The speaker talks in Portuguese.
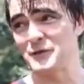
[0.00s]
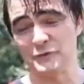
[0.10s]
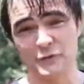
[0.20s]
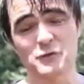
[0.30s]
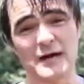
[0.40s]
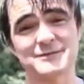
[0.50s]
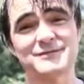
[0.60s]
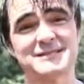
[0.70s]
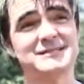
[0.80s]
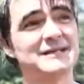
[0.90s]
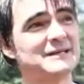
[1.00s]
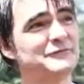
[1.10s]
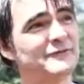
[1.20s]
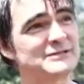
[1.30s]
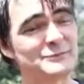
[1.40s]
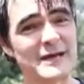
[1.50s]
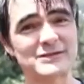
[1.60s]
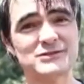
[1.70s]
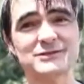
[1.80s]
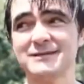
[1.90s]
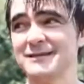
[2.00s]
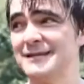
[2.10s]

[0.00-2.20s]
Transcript: Não foi o caso desse ano, infelizmente,